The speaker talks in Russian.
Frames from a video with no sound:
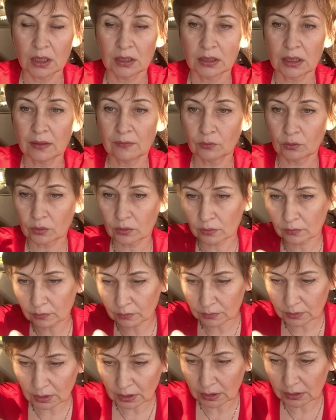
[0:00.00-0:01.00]
Там вот
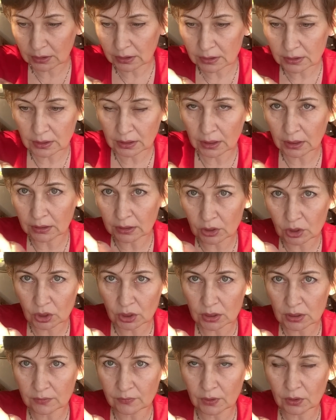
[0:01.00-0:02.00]
э, на этой
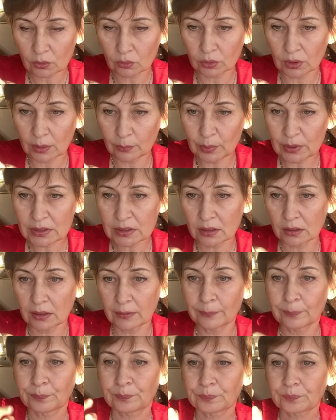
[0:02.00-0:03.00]
этикеточке сверху
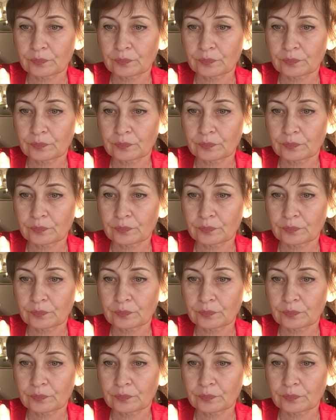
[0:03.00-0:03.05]
написано